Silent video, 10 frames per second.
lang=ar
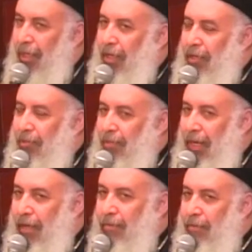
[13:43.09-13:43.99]
انهم
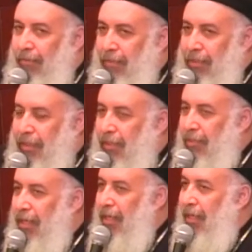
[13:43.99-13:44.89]
حاولوا يفسروا
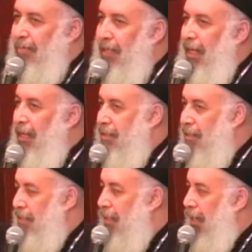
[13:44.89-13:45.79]
الكلام ده على
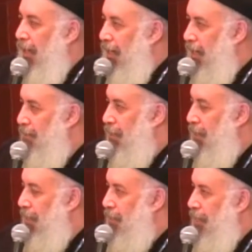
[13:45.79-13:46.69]
اساس انها حاجات
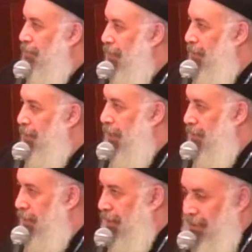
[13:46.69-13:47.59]
بتحصل ورا
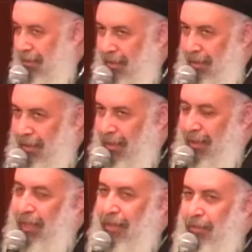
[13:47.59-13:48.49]
بعضيها
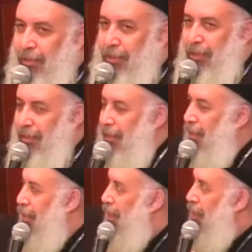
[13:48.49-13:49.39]
هي مش كده
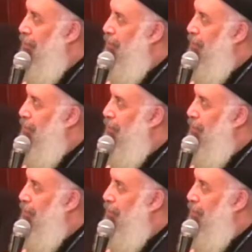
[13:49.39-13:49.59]
هو